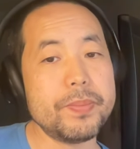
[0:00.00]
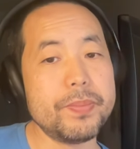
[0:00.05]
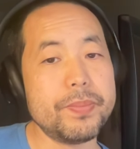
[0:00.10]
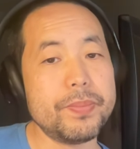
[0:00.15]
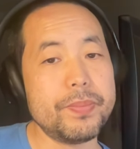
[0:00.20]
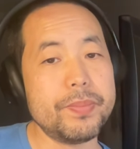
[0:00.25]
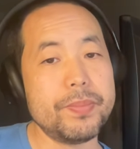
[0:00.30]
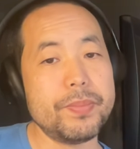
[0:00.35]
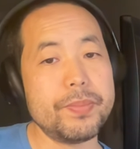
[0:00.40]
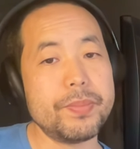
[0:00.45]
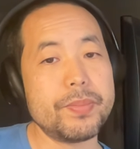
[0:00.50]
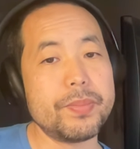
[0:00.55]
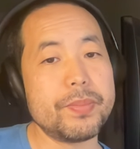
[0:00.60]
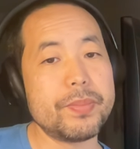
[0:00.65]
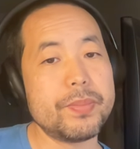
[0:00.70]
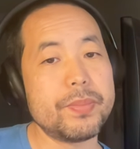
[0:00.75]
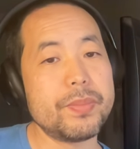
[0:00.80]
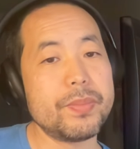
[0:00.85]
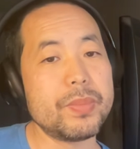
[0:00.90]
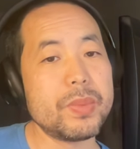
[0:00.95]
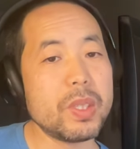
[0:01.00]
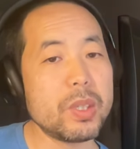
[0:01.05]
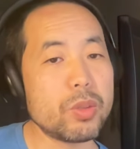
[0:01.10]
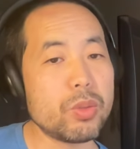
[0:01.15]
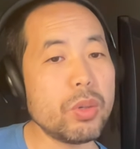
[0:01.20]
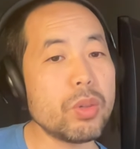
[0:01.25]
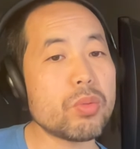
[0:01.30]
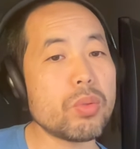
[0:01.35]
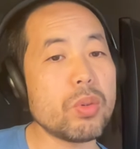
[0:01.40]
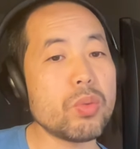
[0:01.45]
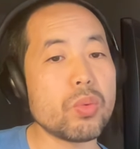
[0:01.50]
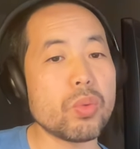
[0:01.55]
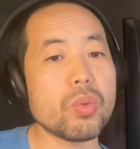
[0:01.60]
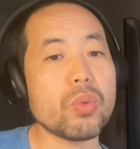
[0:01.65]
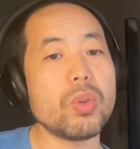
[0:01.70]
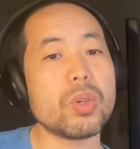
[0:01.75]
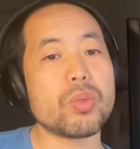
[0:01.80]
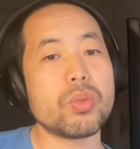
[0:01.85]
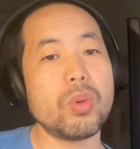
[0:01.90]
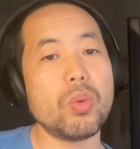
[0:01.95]
嗯，所以说，
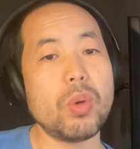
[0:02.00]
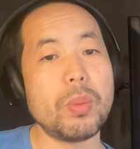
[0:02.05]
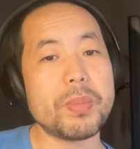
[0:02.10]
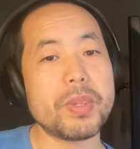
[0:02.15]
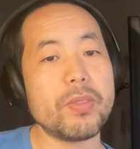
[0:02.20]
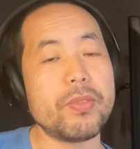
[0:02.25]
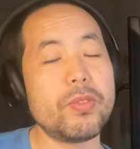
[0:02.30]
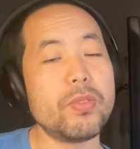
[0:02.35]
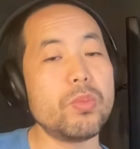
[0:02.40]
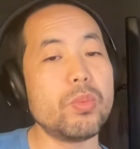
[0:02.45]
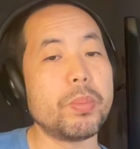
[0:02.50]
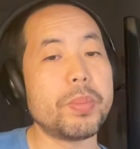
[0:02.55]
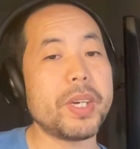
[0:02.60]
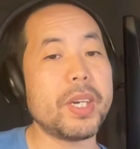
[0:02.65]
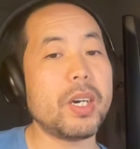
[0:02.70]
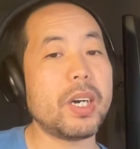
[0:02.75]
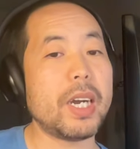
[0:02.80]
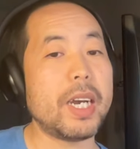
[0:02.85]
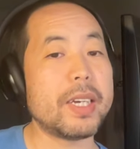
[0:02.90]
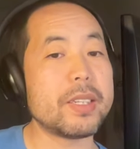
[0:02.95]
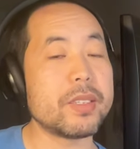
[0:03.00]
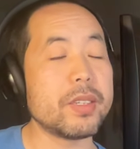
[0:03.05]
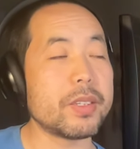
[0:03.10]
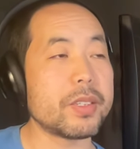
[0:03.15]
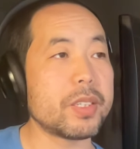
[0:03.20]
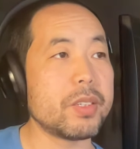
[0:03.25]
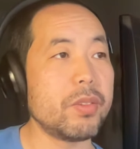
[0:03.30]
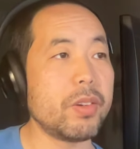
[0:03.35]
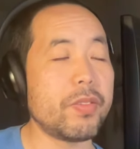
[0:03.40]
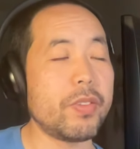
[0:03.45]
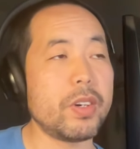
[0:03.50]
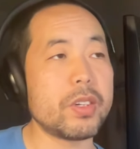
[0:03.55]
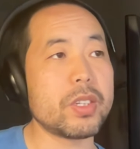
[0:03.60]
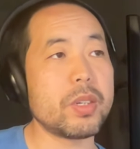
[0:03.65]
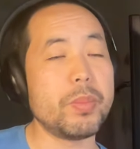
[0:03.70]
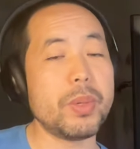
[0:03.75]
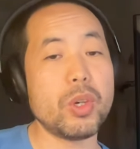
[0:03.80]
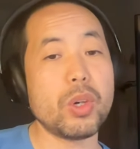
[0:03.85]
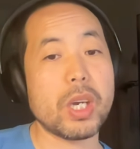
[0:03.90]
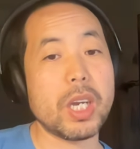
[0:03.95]
如果说我们的父母培养孩子的思维方
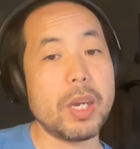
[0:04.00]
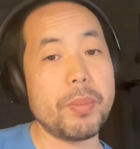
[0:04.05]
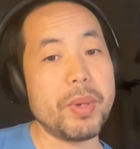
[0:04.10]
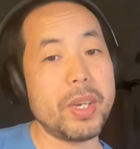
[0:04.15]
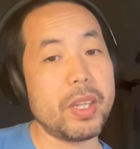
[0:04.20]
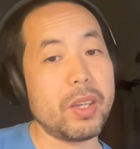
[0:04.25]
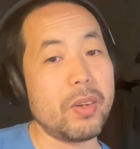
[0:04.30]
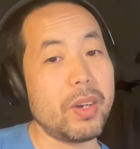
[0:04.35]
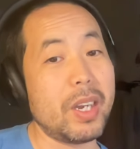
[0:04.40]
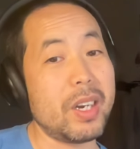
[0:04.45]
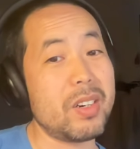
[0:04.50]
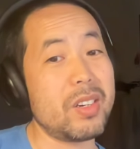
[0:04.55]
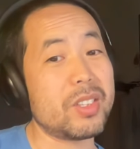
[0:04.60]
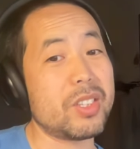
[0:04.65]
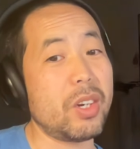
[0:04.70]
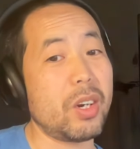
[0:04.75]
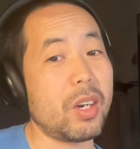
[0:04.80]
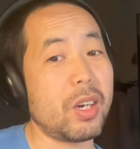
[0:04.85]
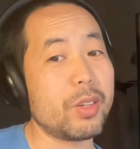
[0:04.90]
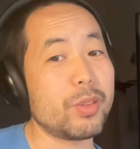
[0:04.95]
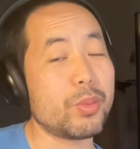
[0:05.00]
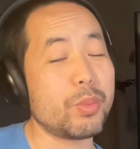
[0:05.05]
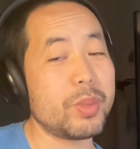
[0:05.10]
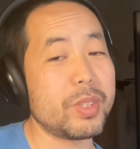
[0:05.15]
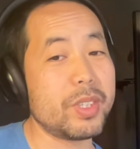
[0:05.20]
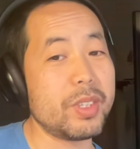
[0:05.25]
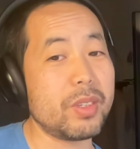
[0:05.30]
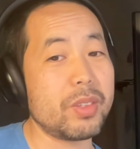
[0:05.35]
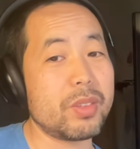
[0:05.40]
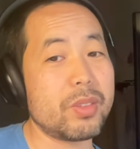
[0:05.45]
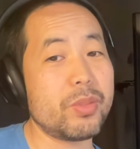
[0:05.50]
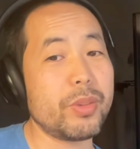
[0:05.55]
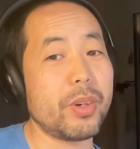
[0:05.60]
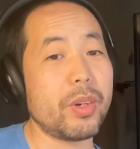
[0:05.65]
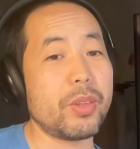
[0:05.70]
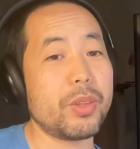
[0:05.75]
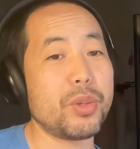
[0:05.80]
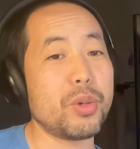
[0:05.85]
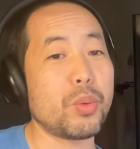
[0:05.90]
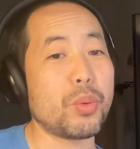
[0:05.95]
式没有改变的话，还是小孩怎么进
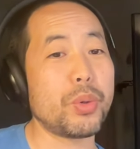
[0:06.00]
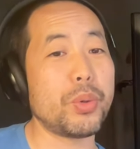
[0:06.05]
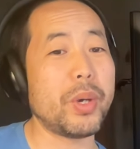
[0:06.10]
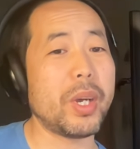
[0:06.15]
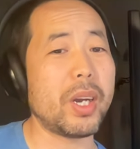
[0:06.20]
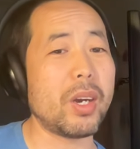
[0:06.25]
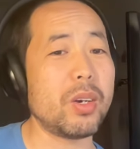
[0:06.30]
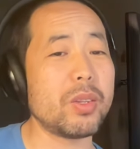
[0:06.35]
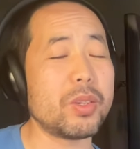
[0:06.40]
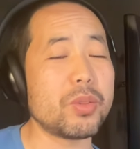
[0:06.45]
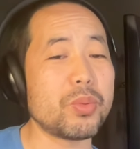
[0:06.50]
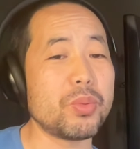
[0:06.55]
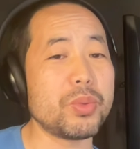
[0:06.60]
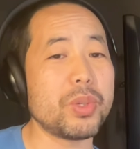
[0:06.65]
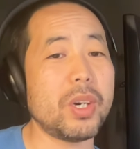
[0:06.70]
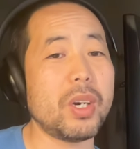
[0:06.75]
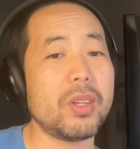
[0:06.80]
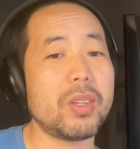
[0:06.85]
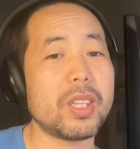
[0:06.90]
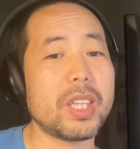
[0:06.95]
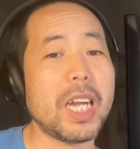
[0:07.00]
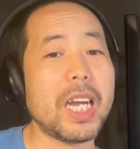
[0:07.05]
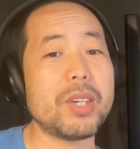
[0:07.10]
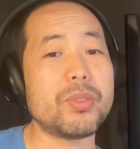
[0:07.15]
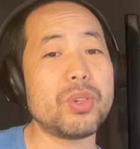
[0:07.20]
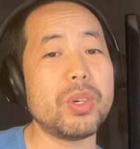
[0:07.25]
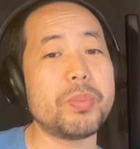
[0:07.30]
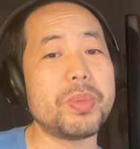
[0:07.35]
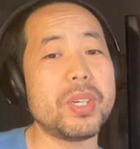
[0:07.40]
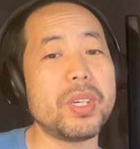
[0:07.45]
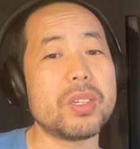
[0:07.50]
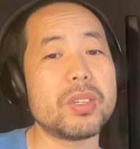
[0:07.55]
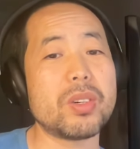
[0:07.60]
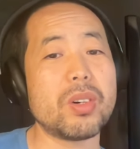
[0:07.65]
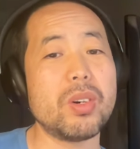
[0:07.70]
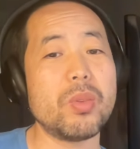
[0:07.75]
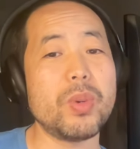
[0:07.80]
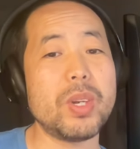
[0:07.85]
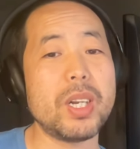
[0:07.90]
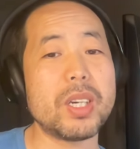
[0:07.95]
最好的幼儿园、好的中学、好的大学毕业
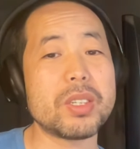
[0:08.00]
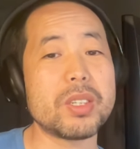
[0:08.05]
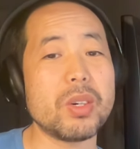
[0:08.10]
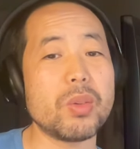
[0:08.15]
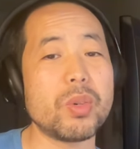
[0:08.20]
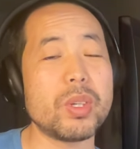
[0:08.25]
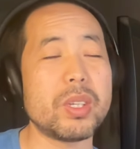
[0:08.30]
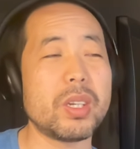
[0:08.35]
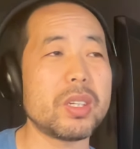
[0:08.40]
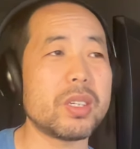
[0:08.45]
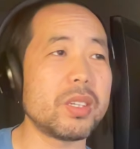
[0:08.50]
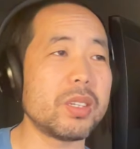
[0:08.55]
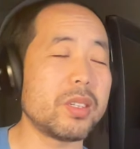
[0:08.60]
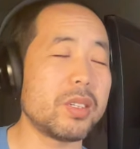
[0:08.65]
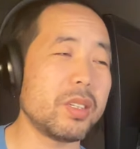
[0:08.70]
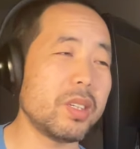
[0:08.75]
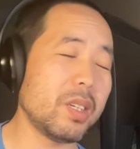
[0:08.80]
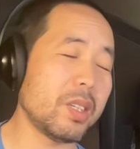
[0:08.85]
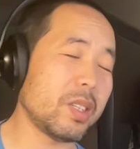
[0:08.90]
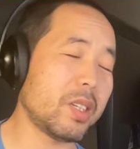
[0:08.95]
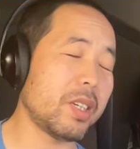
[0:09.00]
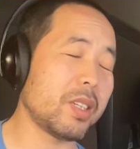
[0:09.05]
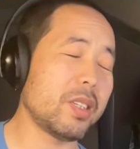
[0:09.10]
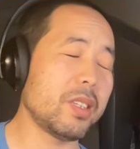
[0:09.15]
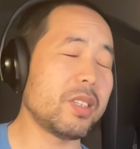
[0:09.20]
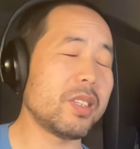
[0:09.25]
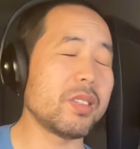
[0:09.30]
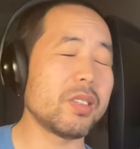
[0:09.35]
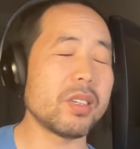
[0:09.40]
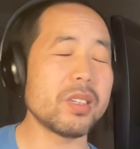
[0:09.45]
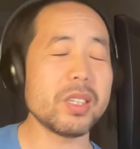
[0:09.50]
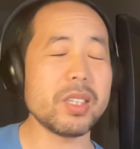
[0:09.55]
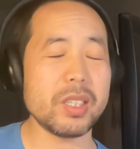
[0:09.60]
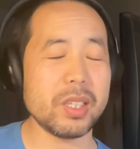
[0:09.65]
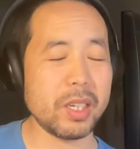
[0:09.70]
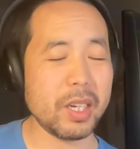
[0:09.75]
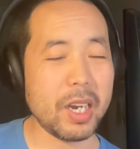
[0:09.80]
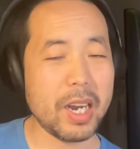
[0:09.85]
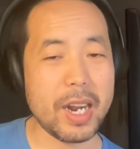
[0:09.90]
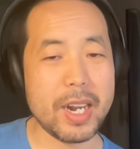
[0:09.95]
之后，未来社会他这他的竞争
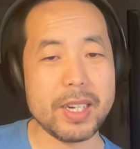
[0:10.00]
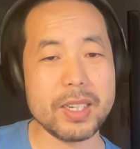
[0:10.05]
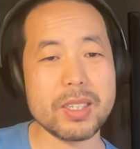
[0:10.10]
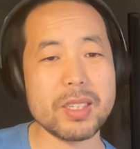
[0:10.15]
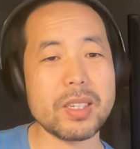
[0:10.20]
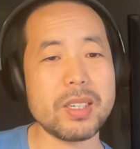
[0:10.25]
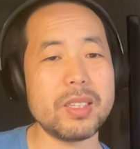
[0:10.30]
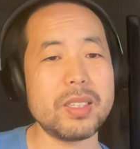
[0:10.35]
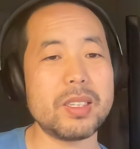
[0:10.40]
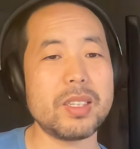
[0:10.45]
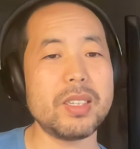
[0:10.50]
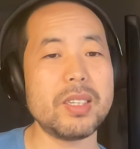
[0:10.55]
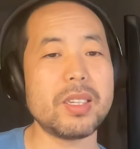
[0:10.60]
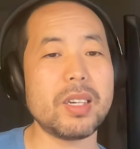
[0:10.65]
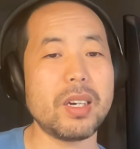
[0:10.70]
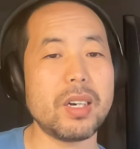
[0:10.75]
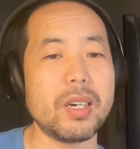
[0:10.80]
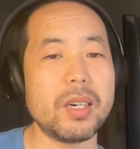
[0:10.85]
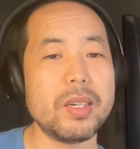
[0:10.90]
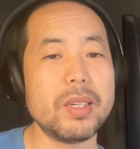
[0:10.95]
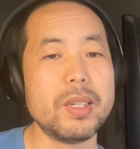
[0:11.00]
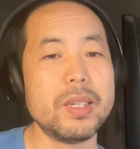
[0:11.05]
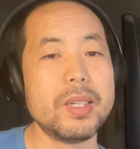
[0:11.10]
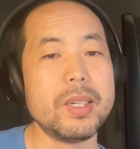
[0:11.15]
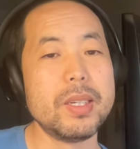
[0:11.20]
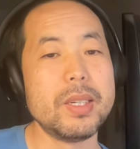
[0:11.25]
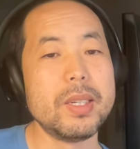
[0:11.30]
力还是很低的啊。